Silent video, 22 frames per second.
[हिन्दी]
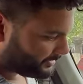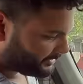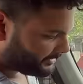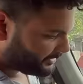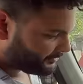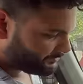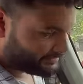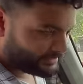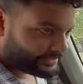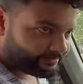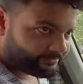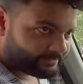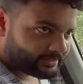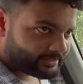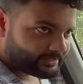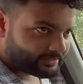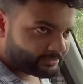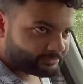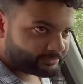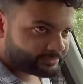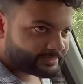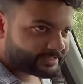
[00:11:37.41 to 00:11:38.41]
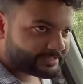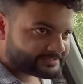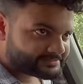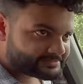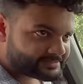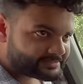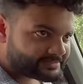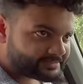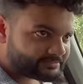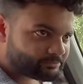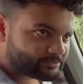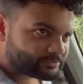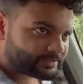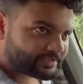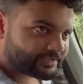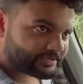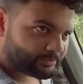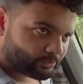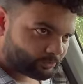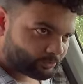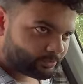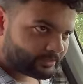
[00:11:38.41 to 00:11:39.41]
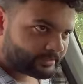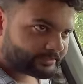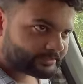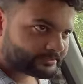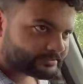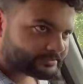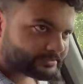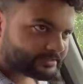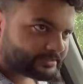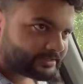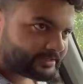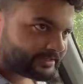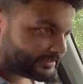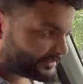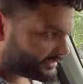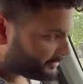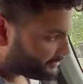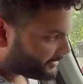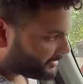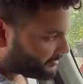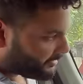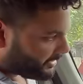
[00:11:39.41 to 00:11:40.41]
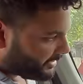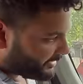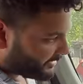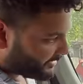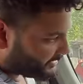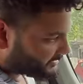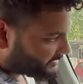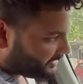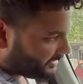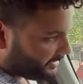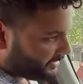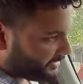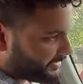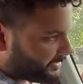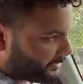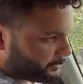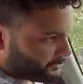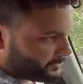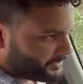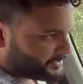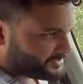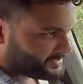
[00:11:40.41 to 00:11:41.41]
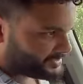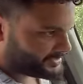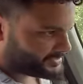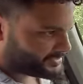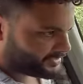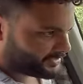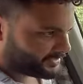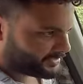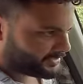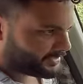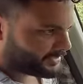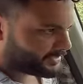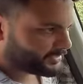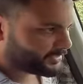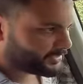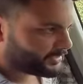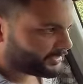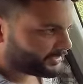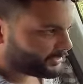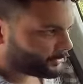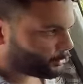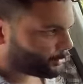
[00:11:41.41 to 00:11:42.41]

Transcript: डफ्टिंग वगैरह होती है एसी की वो सारी ओल्ड है लेकिन हमने बाहर का सारा ए टू जेड चेंज कर दिया है